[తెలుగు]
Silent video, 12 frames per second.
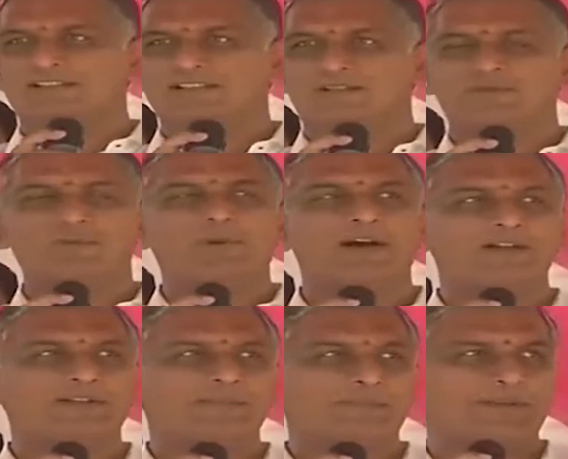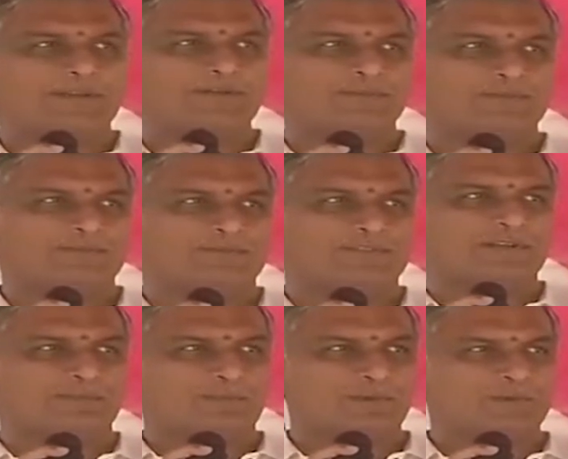తన కుమారుడి పేరు
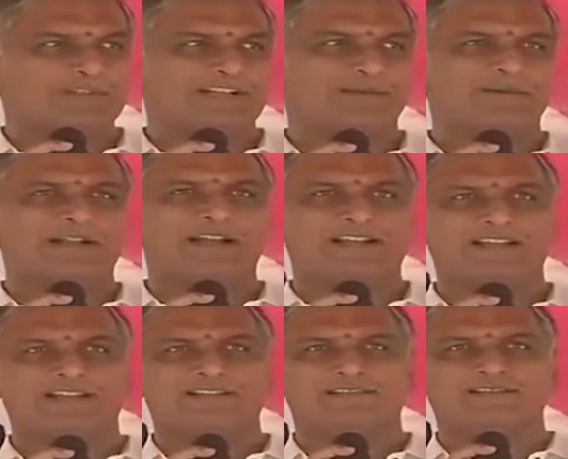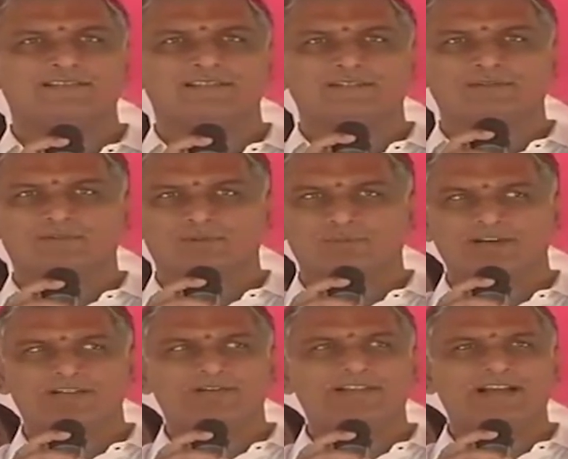ఎప్పుడూ నిలబడాలి
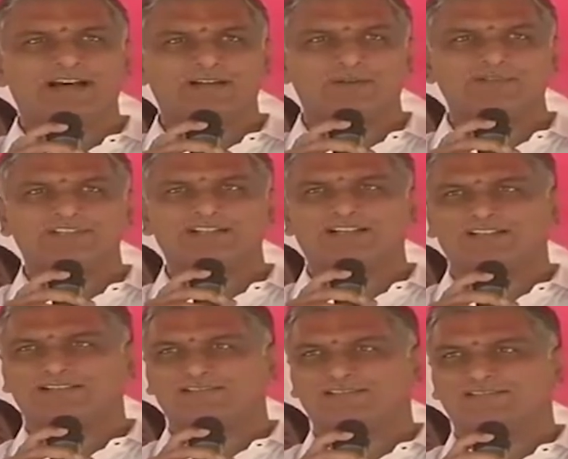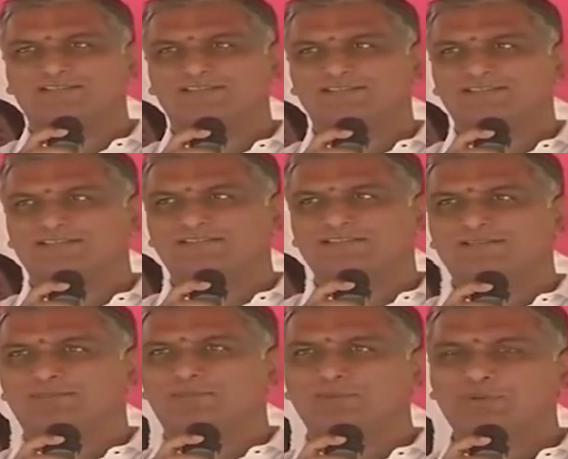కుమారుడి ఆలోచన
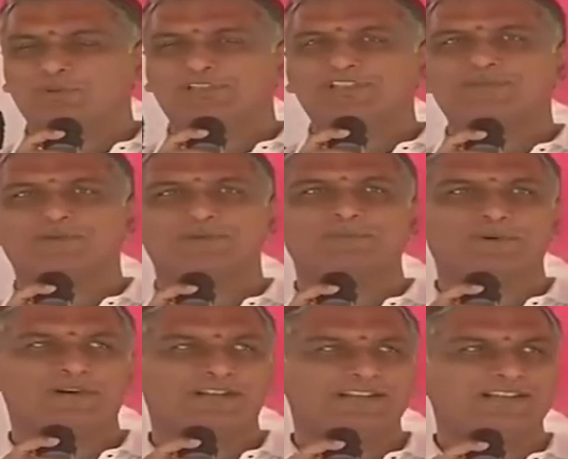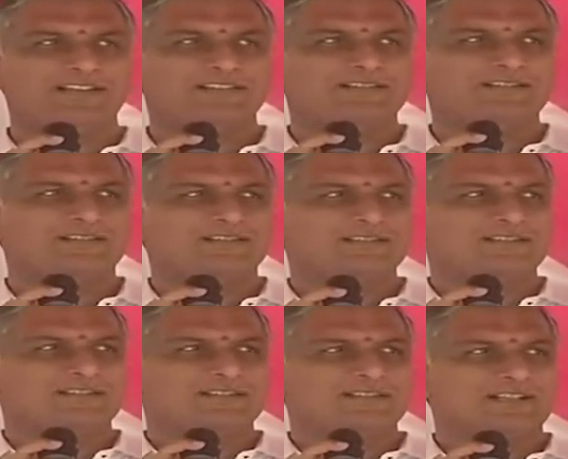ముందుకు తీసుకొని పోవాలి
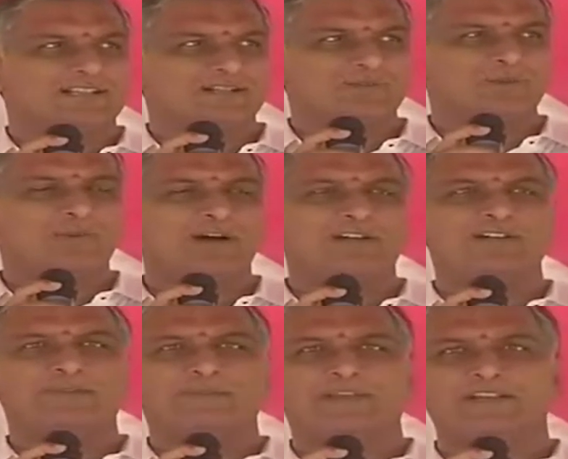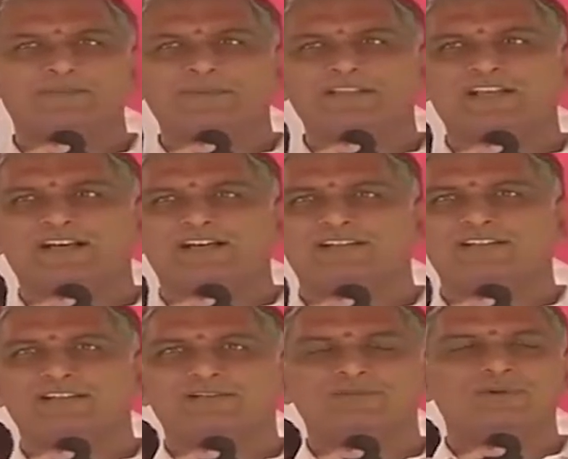తన కుమారుడి పేరు మీద
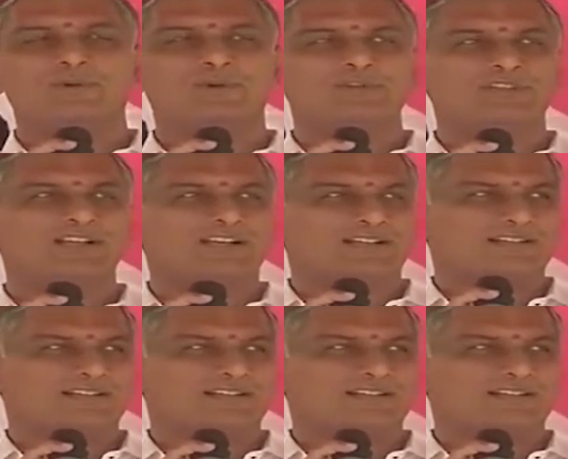ఎంతో కొంత